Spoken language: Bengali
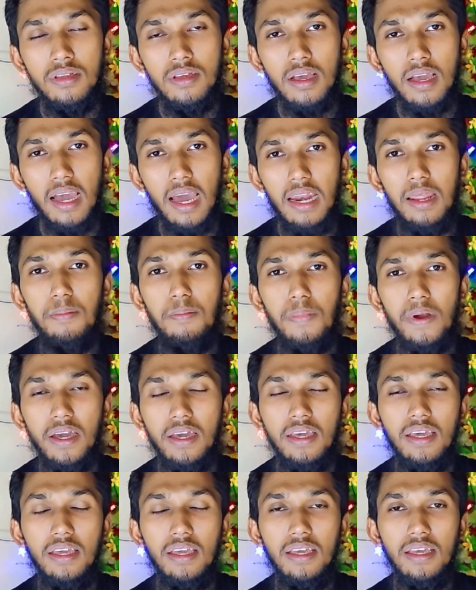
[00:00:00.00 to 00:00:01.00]
কালিন
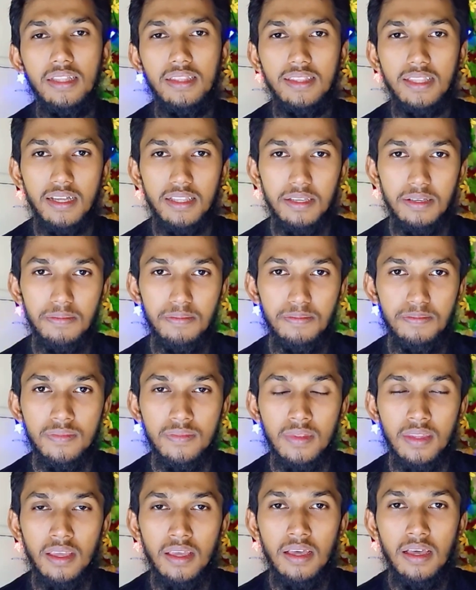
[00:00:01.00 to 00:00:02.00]
পাখি ইত্যাদি
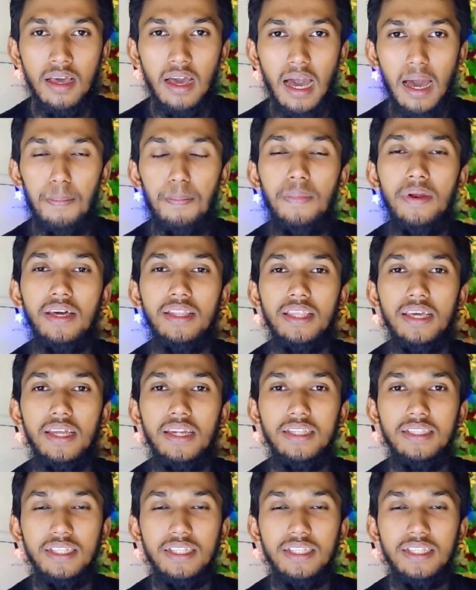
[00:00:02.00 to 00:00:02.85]
আপনাদের